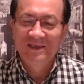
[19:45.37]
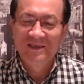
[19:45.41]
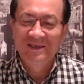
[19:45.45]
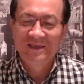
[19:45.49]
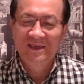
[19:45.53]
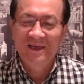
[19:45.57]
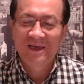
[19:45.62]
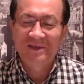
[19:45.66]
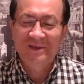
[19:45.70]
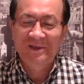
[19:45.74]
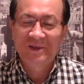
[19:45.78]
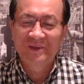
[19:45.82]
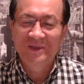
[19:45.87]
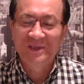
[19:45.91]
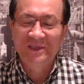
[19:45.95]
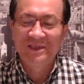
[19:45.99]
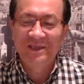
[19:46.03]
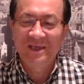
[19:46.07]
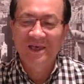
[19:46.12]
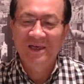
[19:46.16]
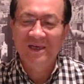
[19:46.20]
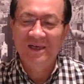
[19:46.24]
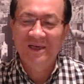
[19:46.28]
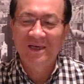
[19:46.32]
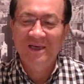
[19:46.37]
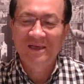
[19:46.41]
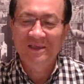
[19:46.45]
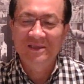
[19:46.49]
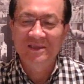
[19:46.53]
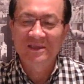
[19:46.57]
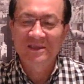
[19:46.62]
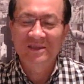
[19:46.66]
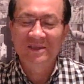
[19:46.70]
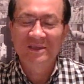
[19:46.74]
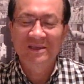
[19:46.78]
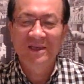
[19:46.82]
按道理讲哈，
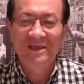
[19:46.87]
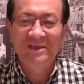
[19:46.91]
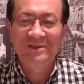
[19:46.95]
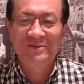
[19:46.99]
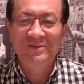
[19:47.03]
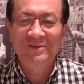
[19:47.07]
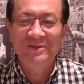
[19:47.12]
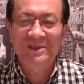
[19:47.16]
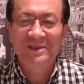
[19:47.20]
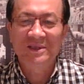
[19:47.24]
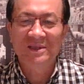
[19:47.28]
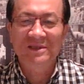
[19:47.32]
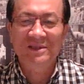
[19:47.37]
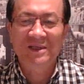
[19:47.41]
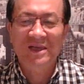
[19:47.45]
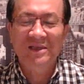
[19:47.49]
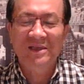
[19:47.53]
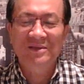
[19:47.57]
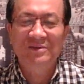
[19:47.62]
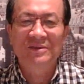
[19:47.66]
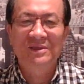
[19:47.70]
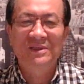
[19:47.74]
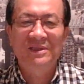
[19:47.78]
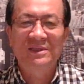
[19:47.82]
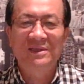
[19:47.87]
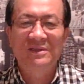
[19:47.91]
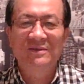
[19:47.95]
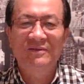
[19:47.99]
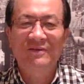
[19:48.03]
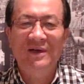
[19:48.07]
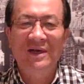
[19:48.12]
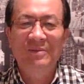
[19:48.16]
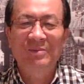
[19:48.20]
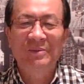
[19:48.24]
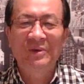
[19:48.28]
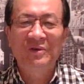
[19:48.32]
是应该就警察就是执
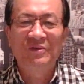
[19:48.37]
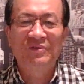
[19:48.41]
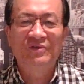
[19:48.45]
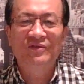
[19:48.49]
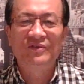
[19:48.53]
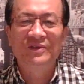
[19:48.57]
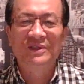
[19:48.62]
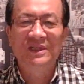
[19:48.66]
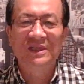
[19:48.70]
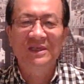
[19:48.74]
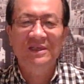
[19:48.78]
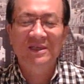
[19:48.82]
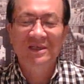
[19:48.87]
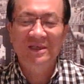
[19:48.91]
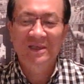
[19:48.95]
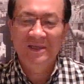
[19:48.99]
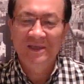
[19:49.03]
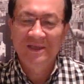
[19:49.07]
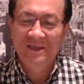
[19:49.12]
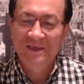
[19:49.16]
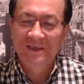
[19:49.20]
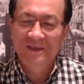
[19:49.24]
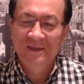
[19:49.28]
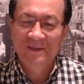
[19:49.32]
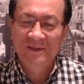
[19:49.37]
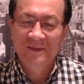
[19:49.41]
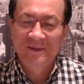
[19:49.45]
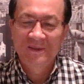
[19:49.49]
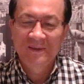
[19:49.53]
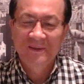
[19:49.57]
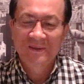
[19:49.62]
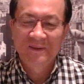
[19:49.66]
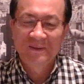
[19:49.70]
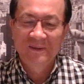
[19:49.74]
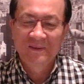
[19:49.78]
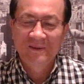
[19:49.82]
法，没有副警。
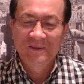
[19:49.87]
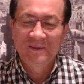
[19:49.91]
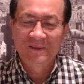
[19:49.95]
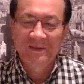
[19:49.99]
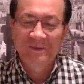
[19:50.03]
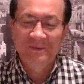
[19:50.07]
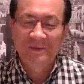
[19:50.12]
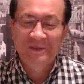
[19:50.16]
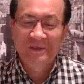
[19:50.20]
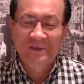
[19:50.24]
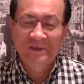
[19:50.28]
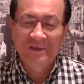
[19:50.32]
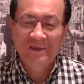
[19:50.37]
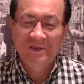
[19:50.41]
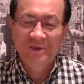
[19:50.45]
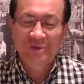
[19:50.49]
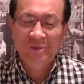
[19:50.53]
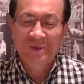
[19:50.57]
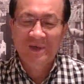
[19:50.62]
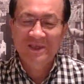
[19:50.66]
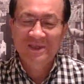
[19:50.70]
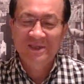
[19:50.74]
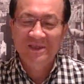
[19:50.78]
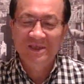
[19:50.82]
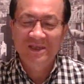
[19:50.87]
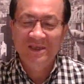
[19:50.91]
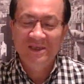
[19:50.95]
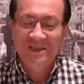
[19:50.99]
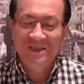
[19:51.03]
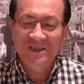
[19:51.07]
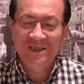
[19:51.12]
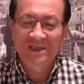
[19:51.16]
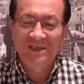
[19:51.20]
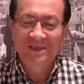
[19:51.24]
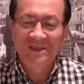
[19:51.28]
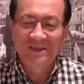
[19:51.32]
那么这个抓着这
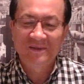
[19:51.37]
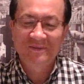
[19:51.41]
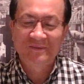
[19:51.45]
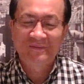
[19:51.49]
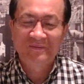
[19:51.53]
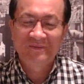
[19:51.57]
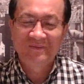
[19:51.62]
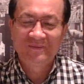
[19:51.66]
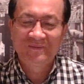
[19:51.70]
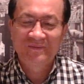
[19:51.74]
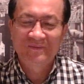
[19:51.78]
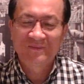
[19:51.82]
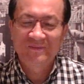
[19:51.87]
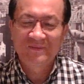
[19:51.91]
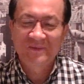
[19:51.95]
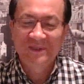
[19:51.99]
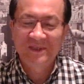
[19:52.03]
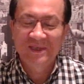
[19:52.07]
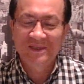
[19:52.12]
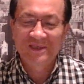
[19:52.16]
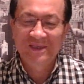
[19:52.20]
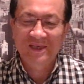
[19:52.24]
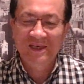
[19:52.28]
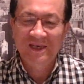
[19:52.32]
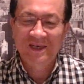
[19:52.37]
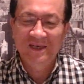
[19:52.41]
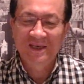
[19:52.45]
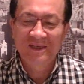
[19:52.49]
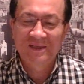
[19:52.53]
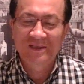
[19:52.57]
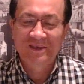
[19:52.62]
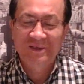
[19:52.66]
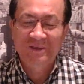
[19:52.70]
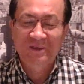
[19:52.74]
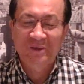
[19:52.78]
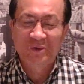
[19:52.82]
四个人，现在看来
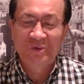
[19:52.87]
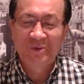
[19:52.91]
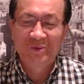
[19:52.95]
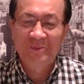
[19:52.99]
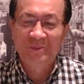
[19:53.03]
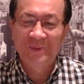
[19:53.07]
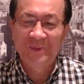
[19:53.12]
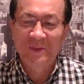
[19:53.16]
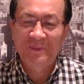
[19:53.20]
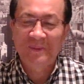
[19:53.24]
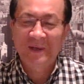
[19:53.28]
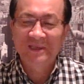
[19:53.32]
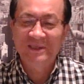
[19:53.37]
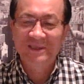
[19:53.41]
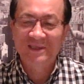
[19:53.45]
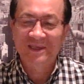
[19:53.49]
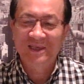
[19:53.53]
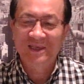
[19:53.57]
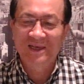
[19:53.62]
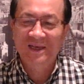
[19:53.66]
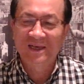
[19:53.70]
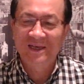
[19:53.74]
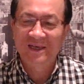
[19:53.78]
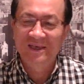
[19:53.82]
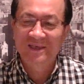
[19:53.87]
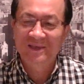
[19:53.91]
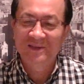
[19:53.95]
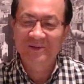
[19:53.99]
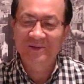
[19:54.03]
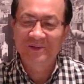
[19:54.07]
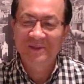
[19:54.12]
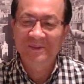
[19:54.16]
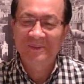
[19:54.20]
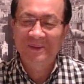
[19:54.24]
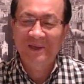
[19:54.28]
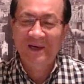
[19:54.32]
呢都被判刑哈，
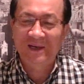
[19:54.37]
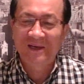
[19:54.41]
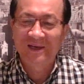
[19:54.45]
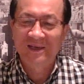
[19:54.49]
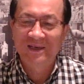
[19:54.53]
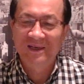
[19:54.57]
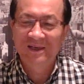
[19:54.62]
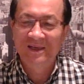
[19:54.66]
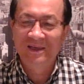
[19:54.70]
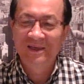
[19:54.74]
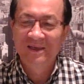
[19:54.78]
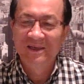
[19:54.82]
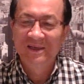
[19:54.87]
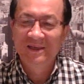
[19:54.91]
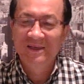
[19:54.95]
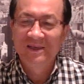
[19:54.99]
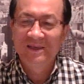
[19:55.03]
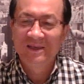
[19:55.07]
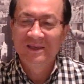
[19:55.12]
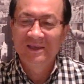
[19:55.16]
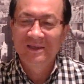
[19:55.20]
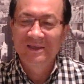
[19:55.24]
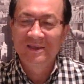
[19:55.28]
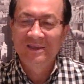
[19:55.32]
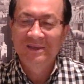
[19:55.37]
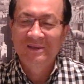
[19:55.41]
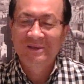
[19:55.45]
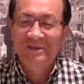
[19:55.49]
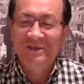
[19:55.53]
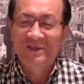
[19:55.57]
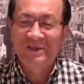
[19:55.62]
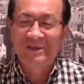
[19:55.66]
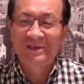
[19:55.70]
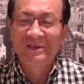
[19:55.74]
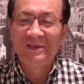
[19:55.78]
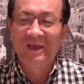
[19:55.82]
有的判了
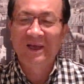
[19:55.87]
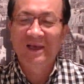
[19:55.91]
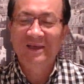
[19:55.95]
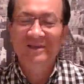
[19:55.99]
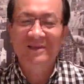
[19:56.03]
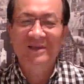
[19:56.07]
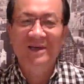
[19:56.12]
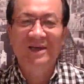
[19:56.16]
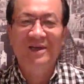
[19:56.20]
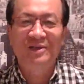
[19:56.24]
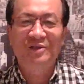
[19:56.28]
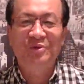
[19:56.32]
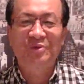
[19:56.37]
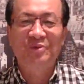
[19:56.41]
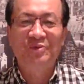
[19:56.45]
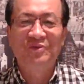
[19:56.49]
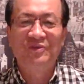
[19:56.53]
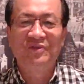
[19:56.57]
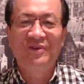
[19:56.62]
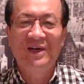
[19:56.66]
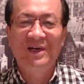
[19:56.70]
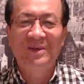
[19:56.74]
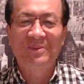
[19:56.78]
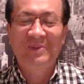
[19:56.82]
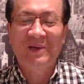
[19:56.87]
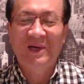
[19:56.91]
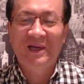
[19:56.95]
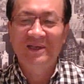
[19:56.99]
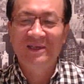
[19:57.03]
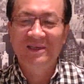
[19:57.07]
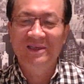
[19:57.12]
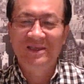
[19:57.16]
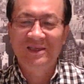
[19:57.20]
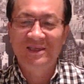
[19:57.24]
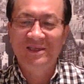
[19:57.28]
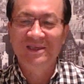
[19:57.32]
十年啊，主犯判
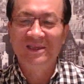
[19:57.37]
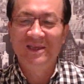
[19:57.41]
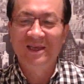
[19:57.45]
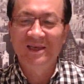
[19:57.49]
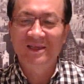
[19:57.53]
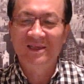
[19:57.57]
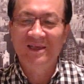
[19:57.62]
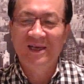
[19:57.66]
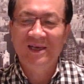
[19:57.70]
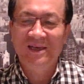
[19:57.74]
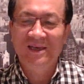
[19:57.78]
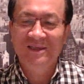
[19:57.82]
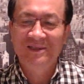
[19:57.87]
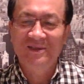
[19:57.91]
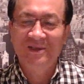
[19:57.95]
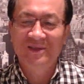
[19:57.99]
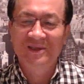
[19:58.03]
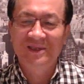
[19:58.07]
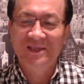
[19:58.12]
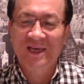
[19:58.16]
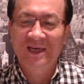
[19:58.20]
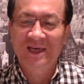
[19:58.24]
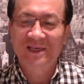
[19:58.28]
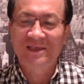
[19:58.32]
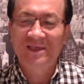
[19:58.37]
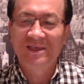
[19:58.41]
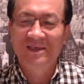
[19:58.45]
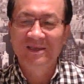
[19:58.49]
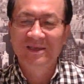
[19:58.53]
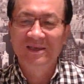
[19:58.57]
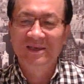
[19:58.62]
了十年呐，叫贾胜。